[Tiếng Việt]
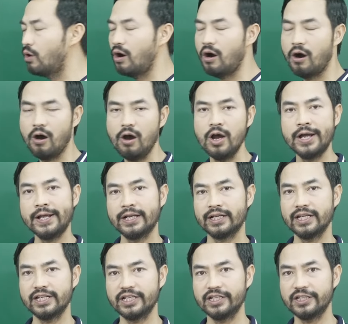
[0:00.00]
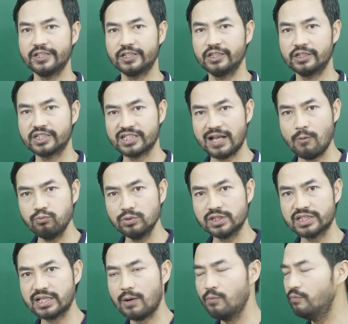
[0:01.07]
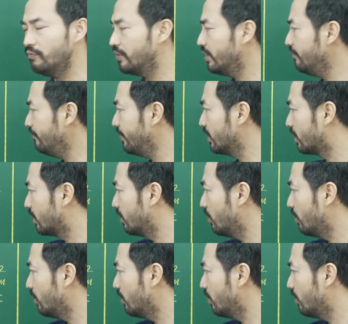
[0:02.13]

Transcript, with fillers: khó, thì song song với việc